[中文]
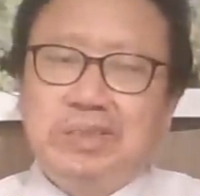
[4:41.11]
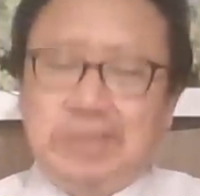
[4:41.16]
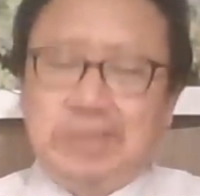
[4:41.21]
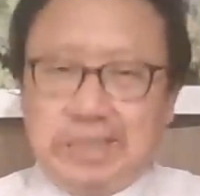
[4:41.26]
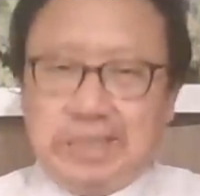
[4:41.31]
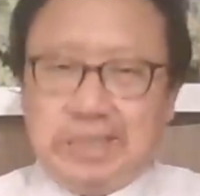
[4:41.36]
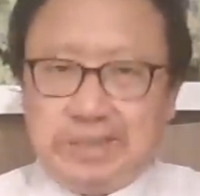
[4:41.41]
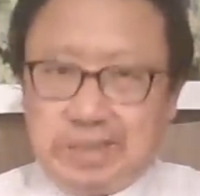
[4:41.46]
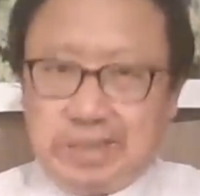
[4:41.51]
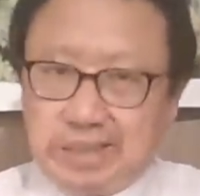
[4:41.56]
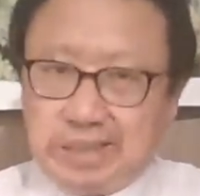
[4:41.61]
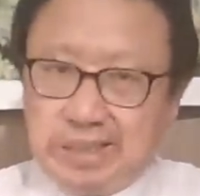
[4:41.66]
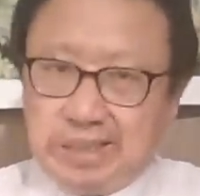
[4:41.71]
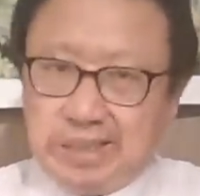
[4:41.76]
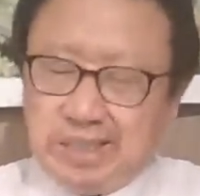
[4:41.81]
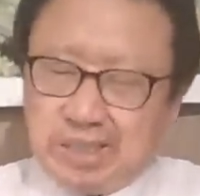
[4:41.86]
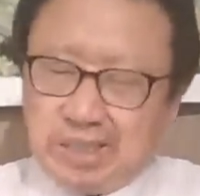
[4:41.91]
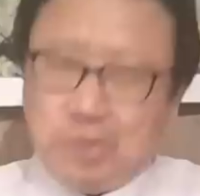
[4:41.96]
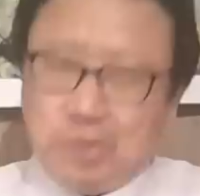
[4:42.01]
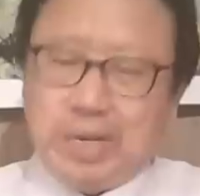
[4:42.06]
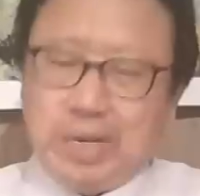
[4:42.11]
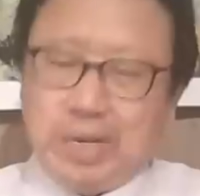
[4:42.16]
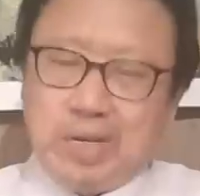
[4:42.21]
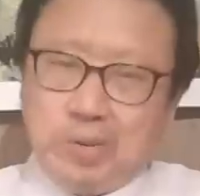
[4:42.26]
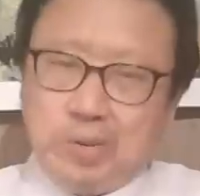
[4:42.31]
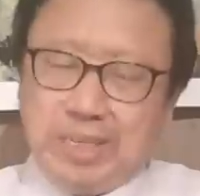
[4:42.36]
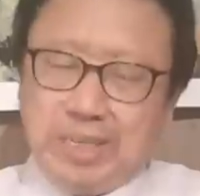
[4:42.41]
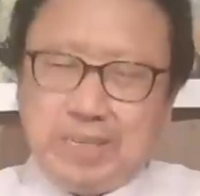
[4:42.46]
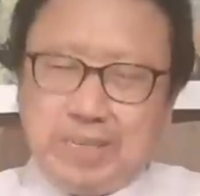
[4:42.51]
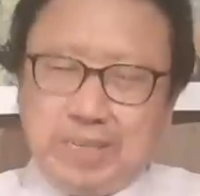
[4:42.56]
那这个公安、
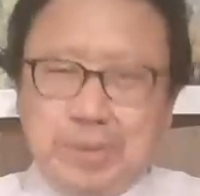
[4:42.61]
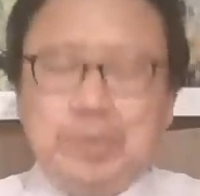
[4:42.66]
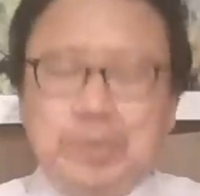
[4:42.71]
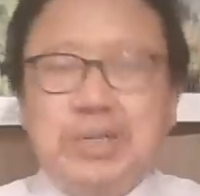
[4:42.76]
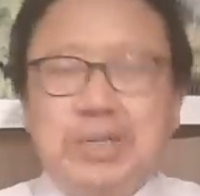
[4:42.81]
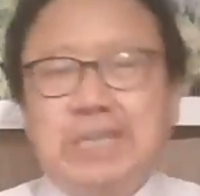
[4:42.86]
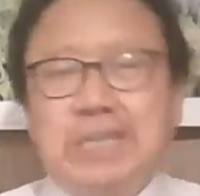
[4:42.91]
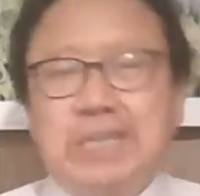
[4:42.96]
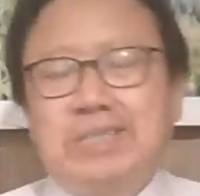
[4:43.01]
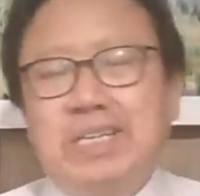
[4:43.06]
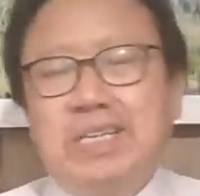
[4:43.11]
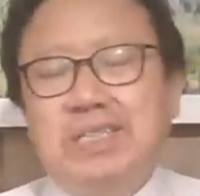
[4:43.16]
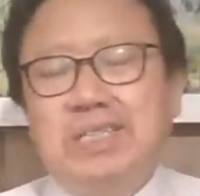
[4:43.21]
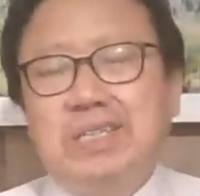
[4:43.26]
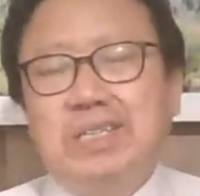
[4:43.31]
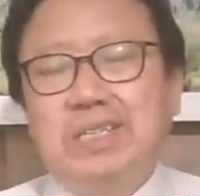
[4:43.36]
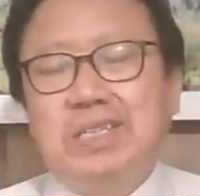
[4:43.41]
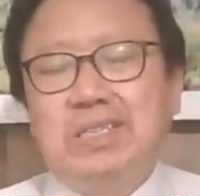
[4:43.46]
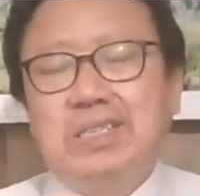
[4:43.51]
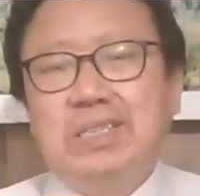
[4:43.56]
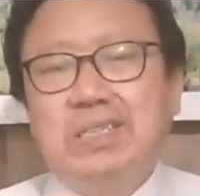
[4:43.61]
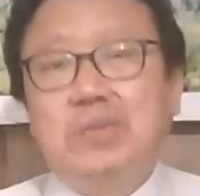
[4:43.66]
国安就被迫给他上课了。